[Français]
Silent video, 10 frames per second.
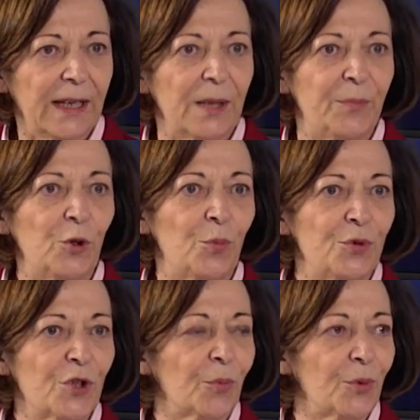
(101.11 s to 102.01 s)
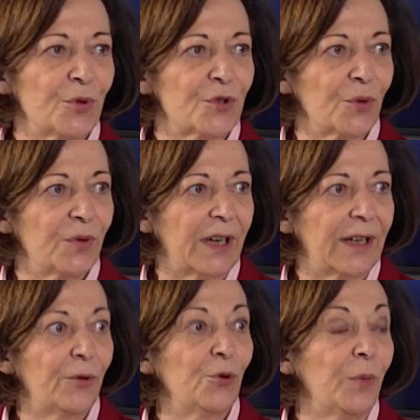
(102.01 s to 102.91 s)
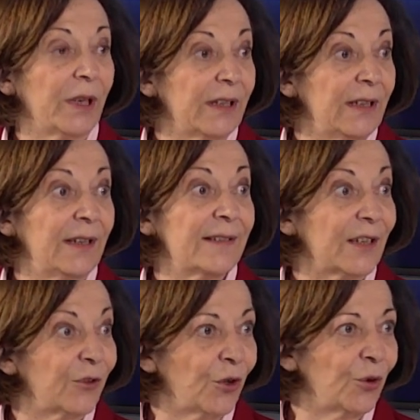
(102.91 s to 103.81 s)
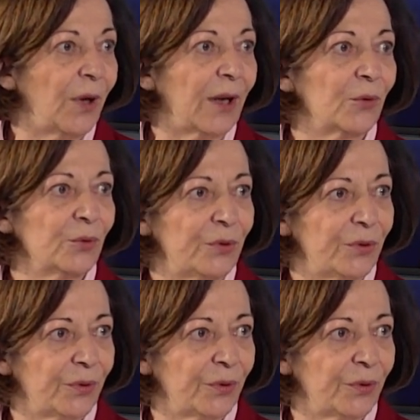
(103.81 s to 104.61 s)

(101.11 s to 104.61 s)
et puis de plus en plus, il y a le numérique, les acteurs de la route,